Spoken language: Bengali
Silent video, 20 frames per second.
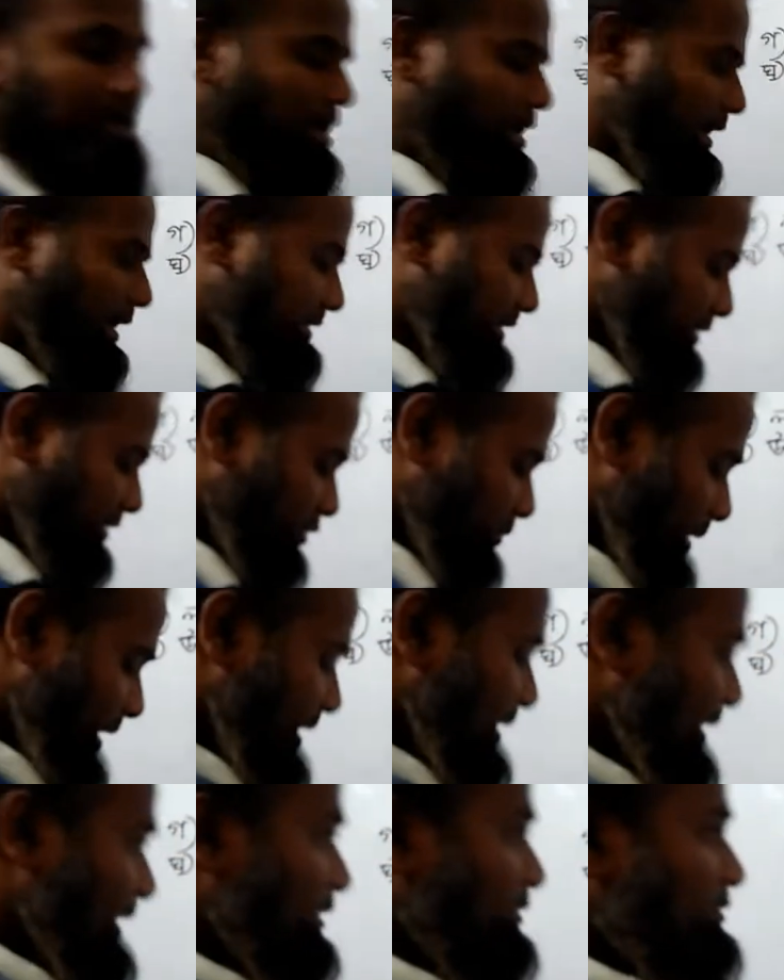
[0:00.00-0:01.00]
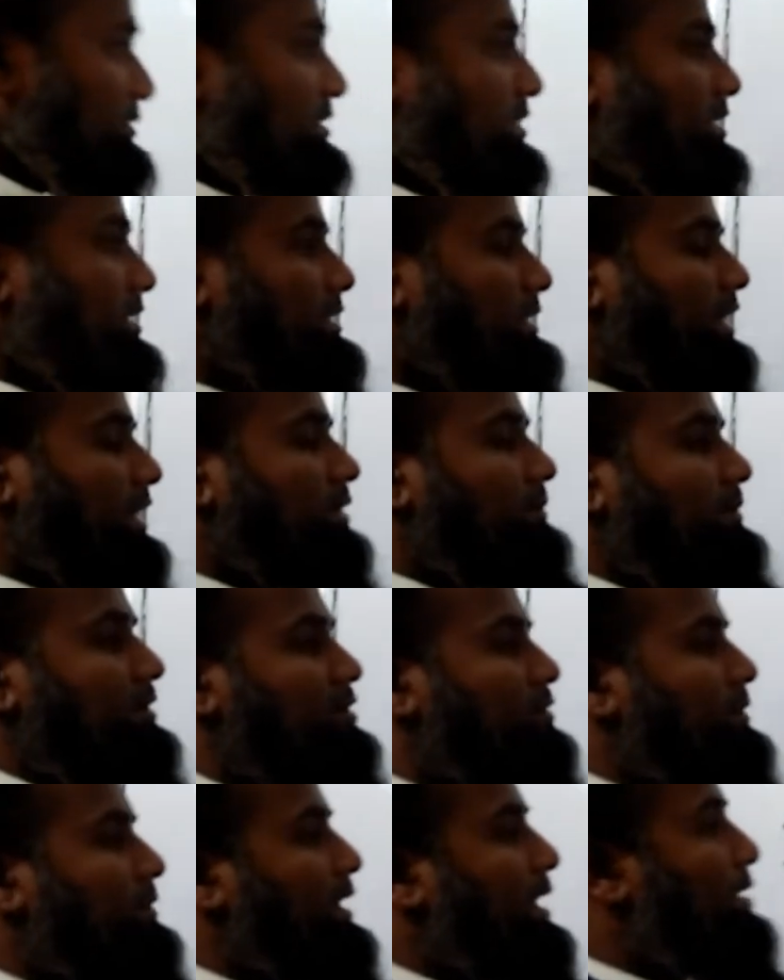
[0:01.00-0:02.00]
আচ্ছা তোমরা এখানে একটু চিত্রের
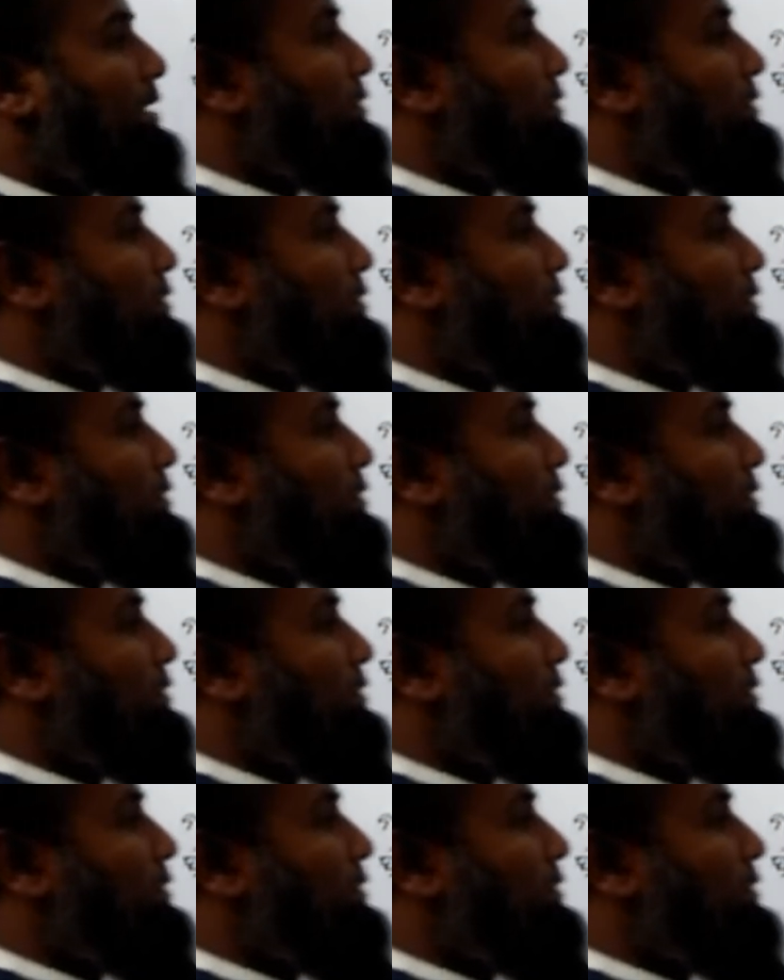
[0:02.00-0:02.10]
মাধ্যমে খেয়াল